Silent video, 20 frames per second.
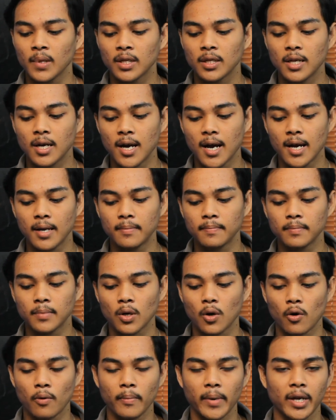dengan
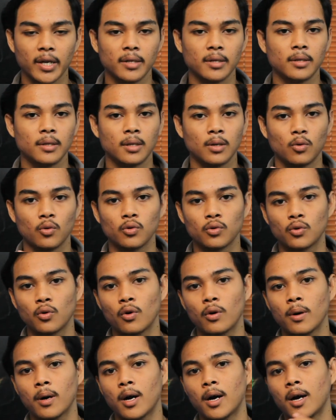komen
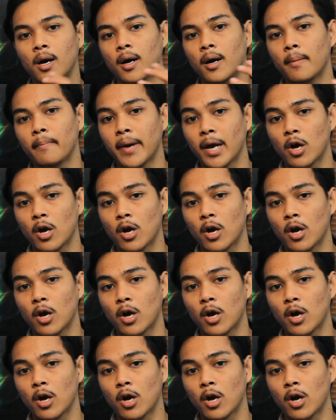untuk uh,